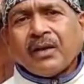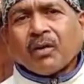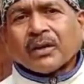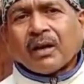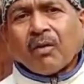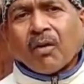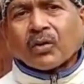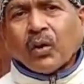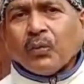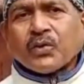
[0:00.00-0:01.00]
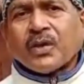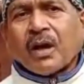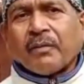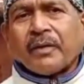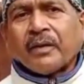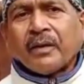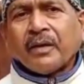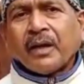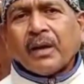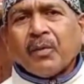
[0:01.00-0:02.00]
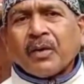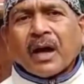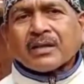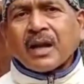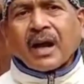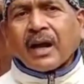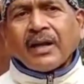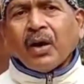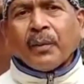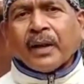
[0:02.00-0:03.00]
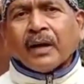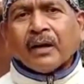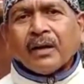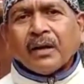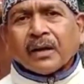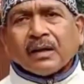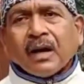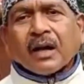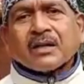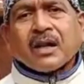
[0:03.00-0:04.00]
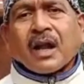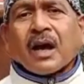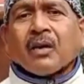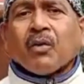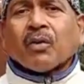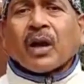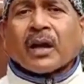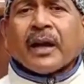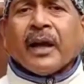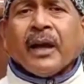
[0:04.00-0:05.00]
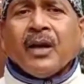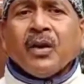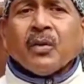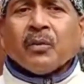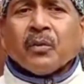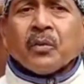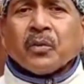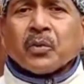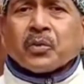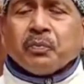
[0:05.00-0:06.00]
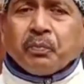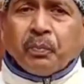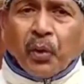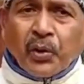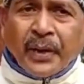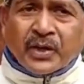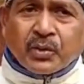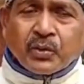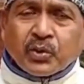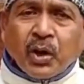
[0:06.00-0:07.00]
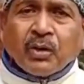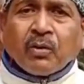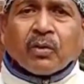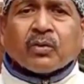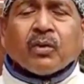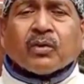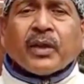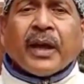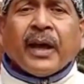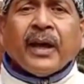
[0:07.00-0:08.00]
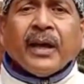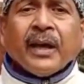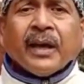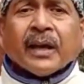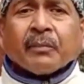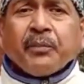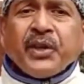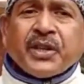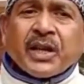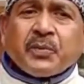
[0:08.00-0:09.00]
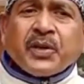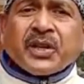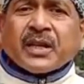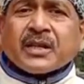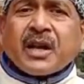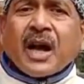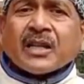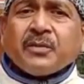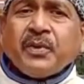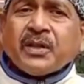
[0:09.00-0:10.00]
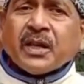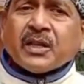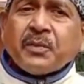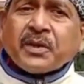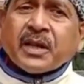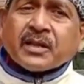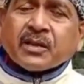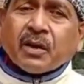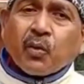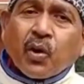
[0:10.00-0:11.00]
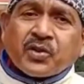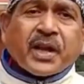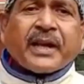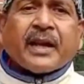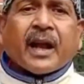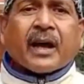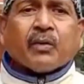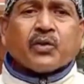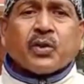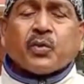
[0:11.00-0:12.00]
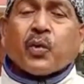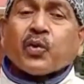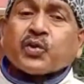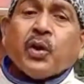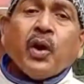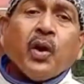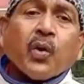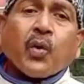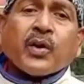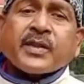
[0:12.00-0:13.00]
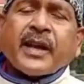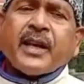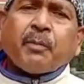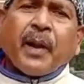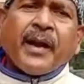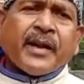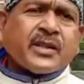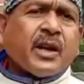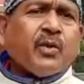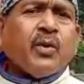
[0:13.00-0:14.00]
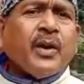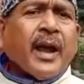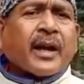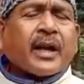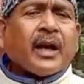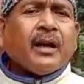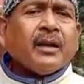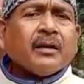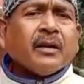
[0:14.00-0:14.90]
এই কথার অর্থ বুঝতে হবে এবং গাছ লাগালেই হবে না গাছ লাগানোটাকে পরিবেশ দূষণ রোধ করতে বিশেষ বিশেষ গাছ বিশেষ বিশেষ রোড সাইডে লাগানো উচিত রোড সাইডে প্ল্যান্টেশনও একটা